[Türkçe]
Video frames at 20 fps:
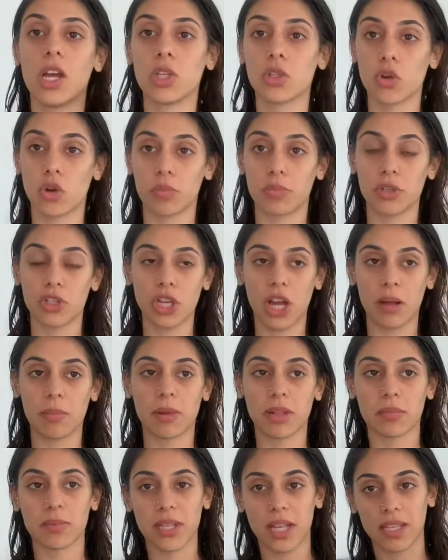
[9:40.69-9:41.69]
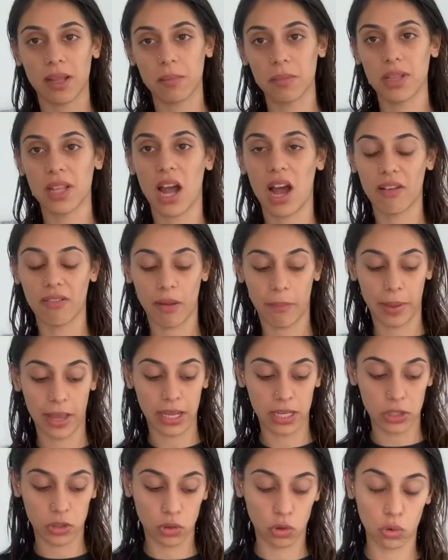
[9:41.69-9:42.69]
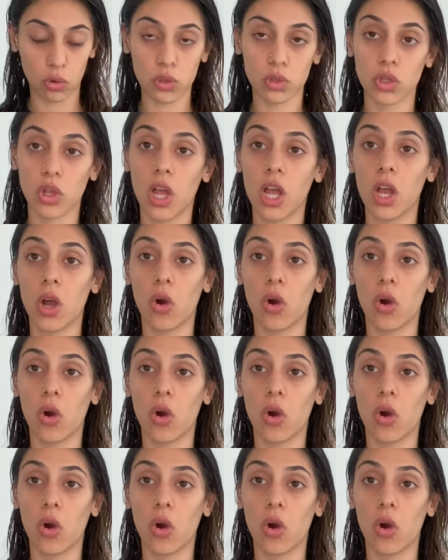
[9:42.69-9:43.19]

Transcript: Çok bir şey almadım. Zaten bir daha AVM'ye gidiyoruz.